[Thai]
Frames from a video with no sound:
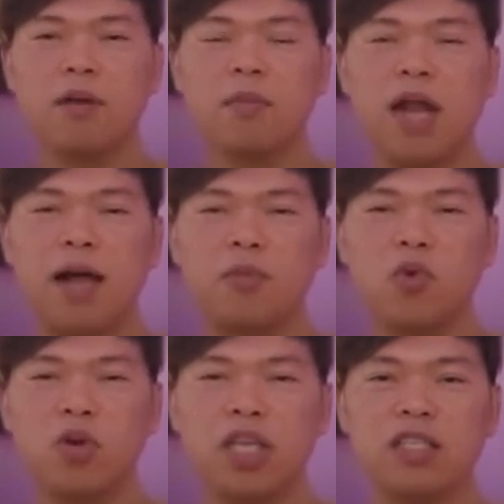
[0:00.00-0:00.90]
พราหมณ์
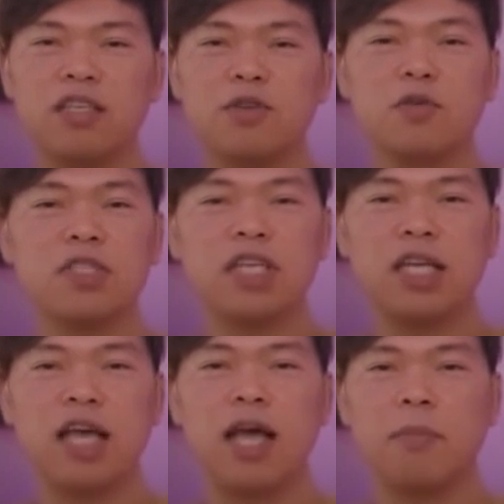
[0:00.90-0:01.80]
ผู้นี้จึงรู้สึก
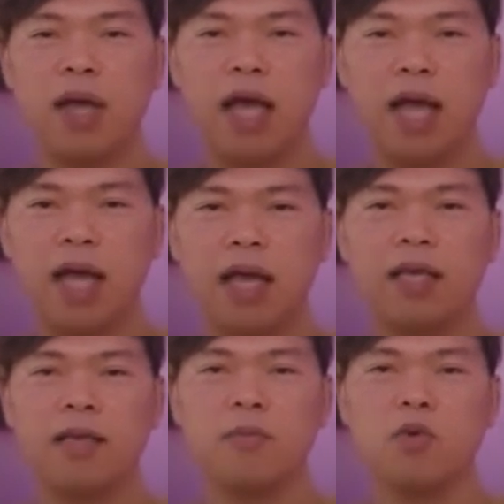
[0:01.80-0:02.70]
อับอาย
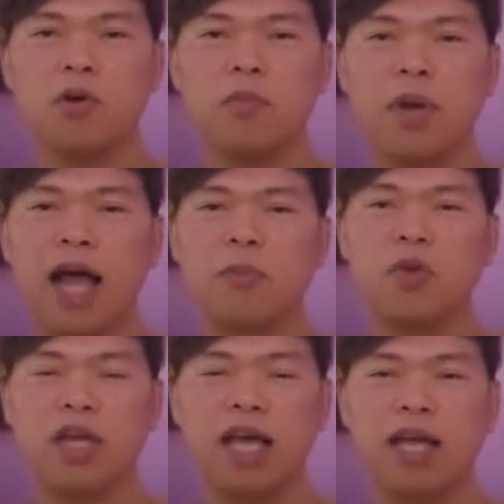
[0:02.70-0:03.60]
พวกพราหมณ์
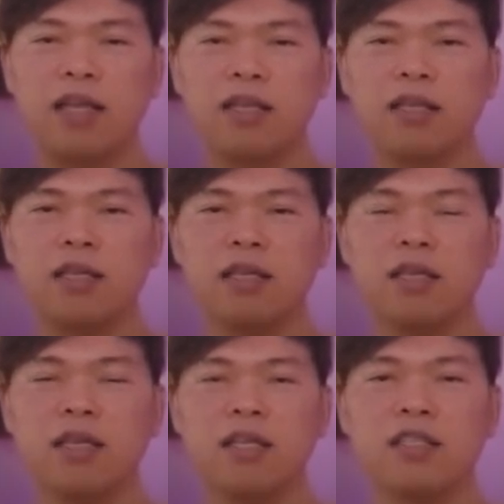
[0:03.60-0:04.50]
ด้วยกัน
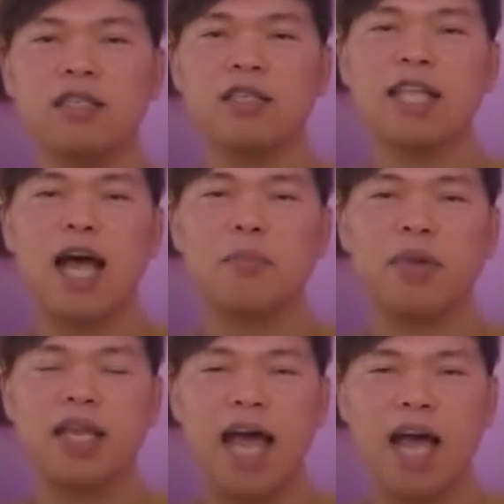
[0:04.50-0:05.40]
จึงตามไป
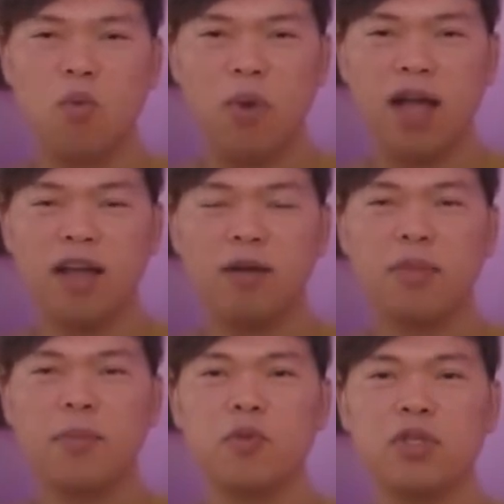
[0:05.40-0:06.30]
ด่าว่า
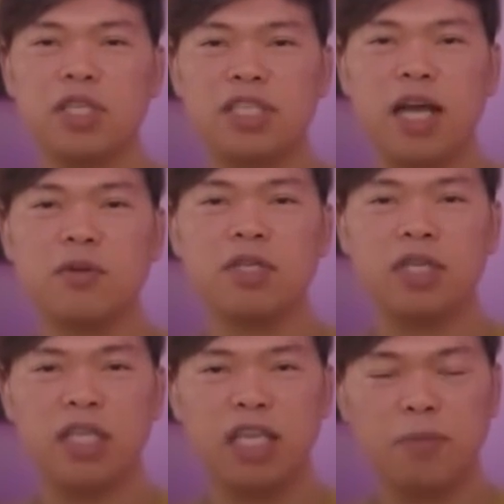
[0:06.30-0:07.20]
พระพุทธเจ้าถึง
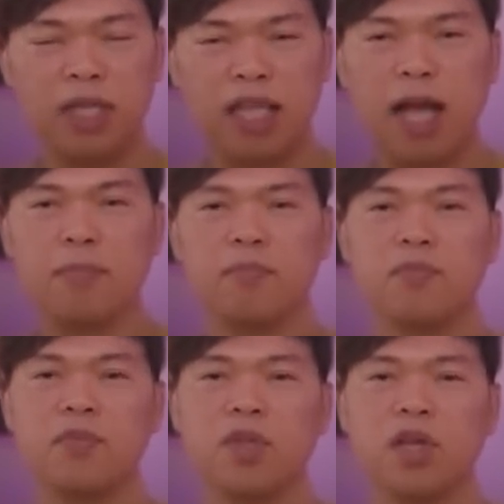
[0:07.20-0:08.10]
ที่ประทับ
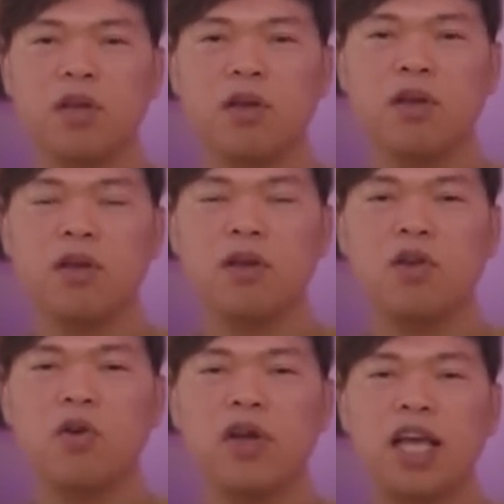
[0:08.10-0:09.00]

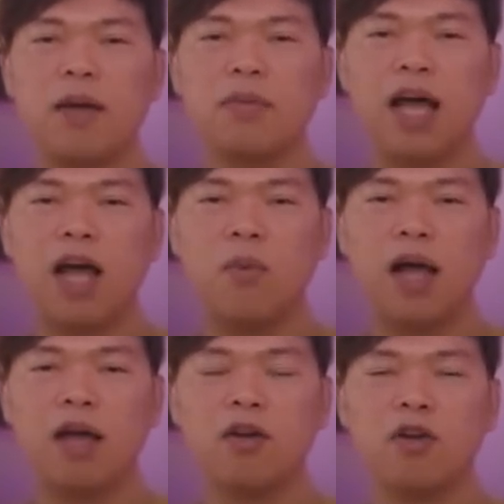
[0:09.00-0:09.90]
โดยคำด่า
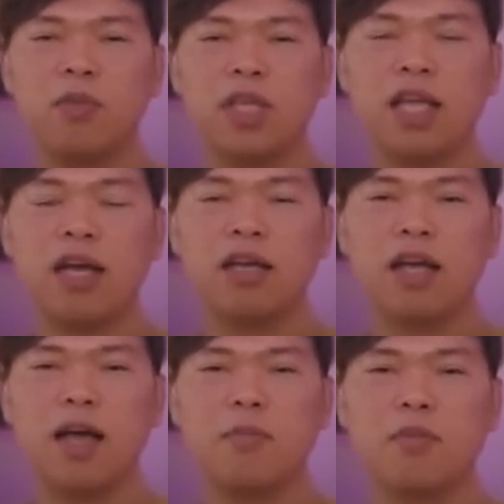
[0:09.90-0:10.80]
ว่าก็มีทั้ง
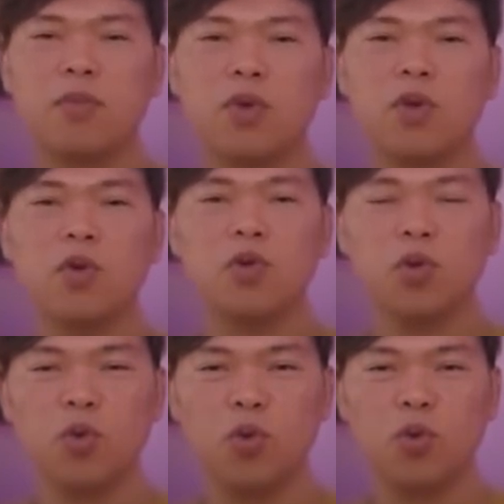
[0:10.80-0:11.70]
คำดู
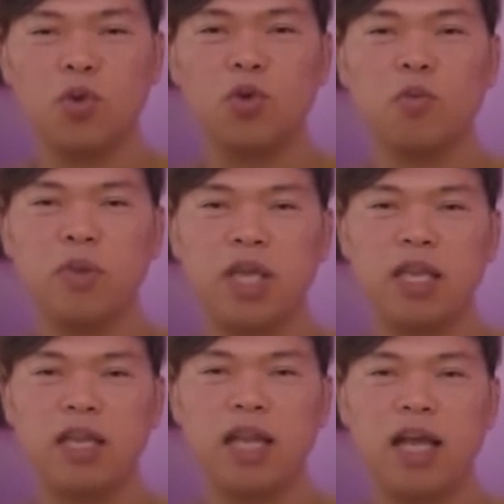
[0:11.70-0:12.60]
ถูกดูหมิ่น
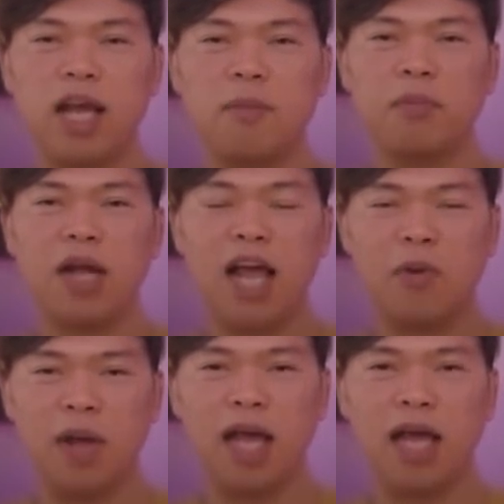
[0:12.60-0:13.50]
และคำกล่า
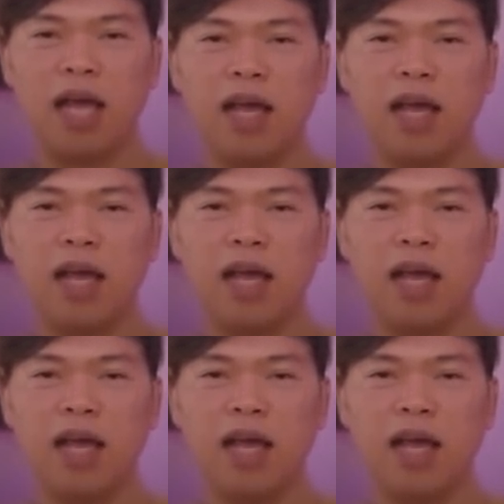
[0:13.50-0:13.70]
วหา